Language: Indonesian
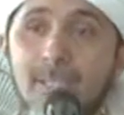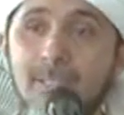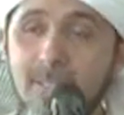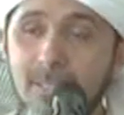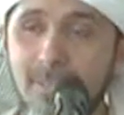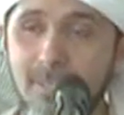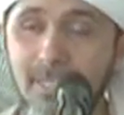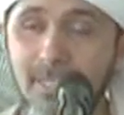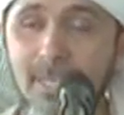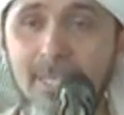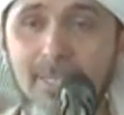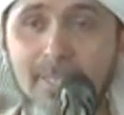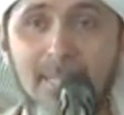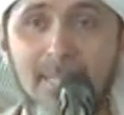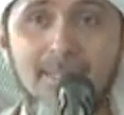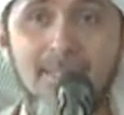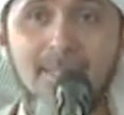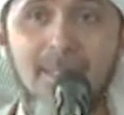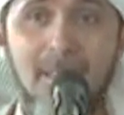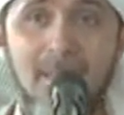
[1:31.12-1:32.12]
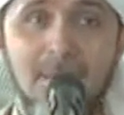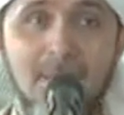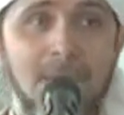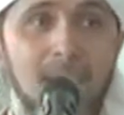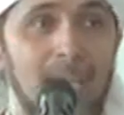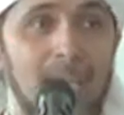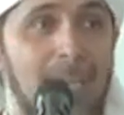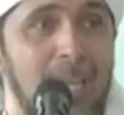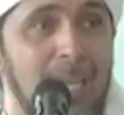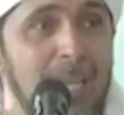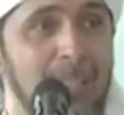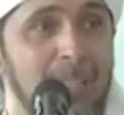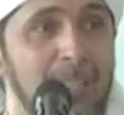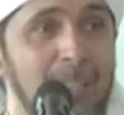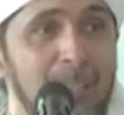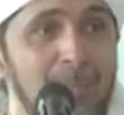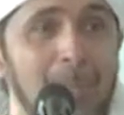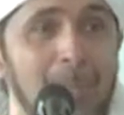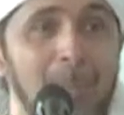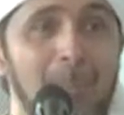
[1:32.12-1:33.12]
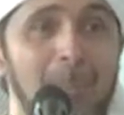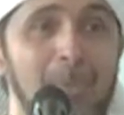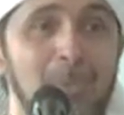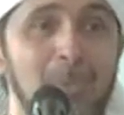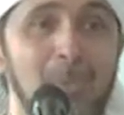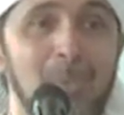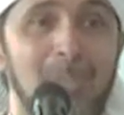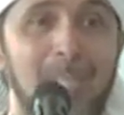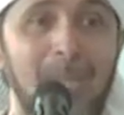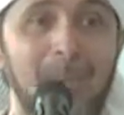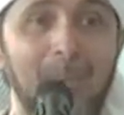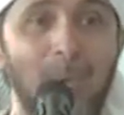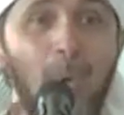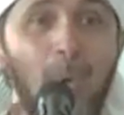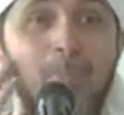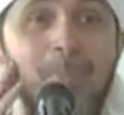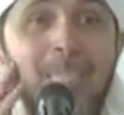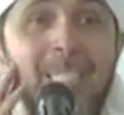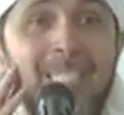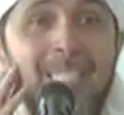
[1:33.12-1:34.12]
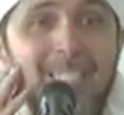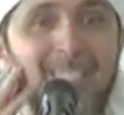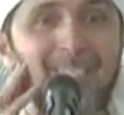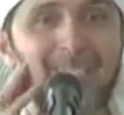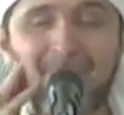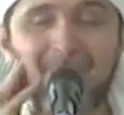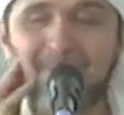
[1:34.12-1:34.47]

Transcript: secara tak sengaja lalat terbang masuk dalam kopinya